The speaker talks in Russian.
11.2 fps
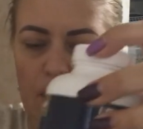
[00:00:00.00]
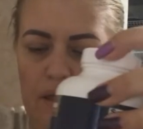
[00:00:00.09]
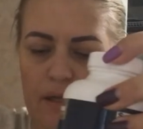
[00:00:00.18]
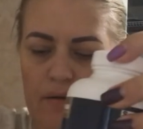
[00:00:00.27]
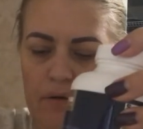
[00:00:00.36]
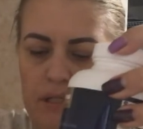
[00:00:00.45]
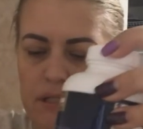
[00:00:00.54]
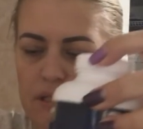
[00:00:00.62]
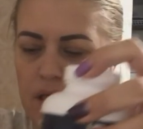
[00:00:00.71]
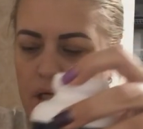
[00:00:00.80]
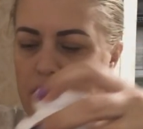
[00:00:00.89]
Или
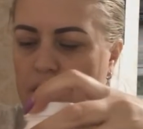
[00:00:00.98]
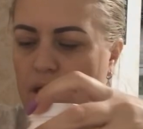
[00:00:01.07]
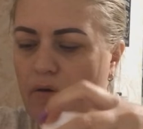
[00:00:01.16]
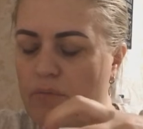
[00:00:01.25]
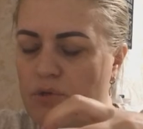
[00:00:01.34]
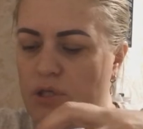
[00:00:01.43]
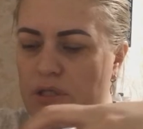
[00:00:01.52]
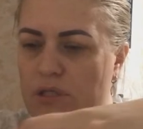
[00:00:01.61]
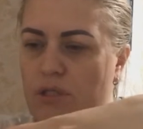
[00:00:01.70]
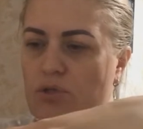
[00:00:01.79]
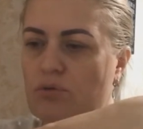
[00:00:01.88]
давайте, знаете, я вам сейчас
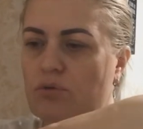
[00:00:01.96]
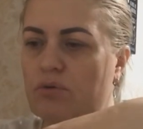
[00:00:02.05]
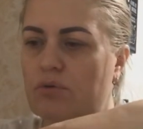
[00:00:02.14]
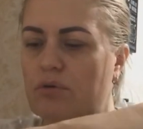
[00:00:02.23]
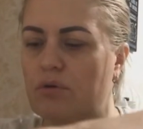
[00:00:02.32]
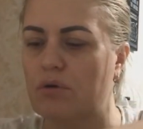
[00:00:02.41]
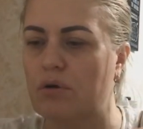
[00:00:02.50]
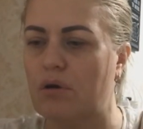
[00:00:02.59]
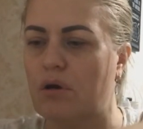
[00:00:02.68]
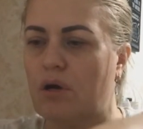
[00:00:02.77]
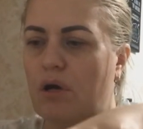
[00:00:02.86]
скажу,
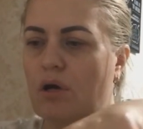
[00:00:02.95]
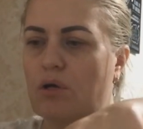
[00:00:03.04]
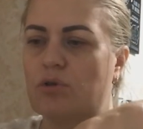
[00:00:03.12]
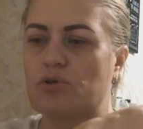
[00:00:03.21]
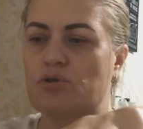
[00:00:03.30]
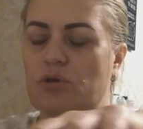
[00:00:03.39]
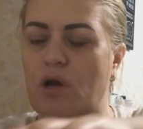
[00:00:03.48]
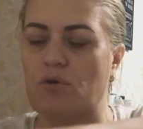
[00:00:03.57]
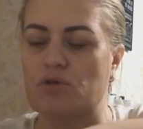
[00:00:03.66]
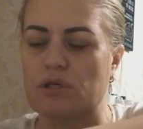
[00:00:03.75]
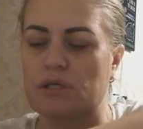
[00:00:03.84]
то, что
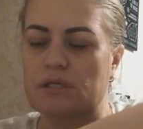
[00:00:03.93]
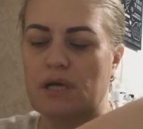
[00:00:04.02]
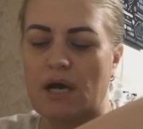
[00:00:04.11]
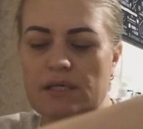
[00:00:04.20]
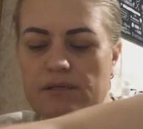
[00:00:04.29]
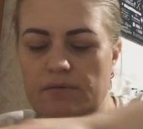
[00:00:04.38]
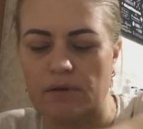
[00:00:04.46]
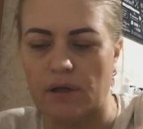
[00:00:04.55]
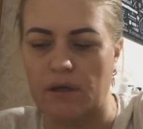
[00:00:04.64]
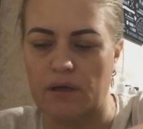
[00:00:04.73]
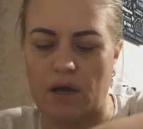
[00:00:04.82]
я уже
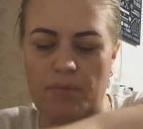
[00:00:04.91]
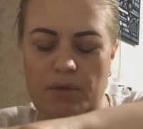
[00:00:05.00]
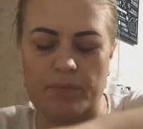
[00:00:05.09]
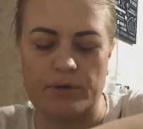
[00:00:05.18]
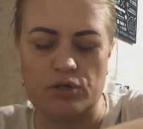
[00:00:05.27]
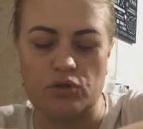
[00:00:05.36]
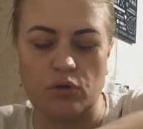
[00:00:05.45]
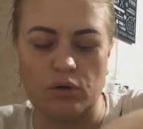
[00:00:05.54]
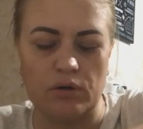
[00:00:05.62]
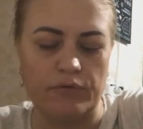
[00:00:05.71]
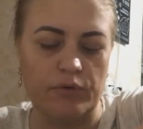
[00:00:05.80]
рассказывала, и ко мне
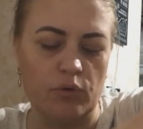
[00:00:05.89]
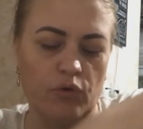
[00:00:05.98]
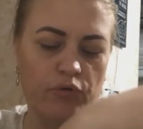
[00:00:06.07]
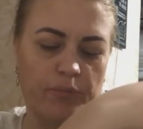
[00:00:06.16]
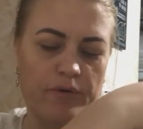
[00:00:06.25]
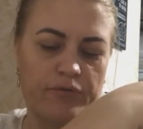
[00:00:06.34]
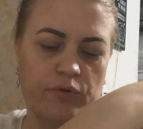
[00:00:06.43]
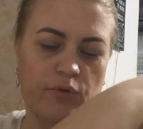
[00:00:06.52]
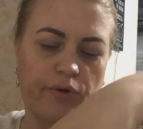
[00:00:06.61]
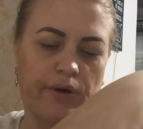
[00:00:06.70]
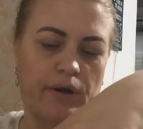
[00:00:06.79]
пришло вновь
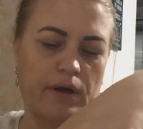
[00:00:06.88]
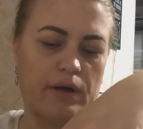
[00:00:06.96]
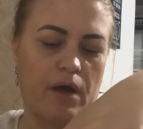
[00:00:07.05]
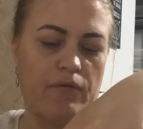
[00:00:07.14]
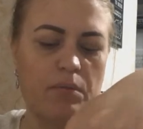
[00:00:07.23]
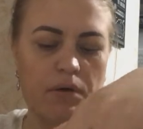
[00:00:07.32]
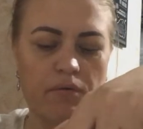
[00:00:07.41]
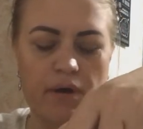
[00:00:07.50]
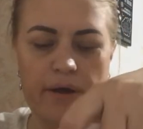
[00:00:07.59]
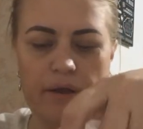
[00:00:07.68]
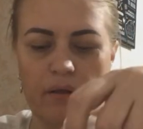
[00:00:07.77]
повторно, как я вам
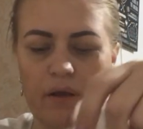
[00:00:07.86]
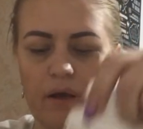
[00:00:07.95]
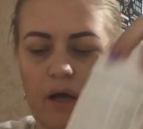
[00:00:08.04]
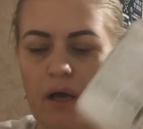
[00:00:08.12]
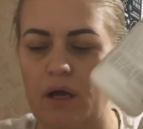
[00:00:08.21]
говорила.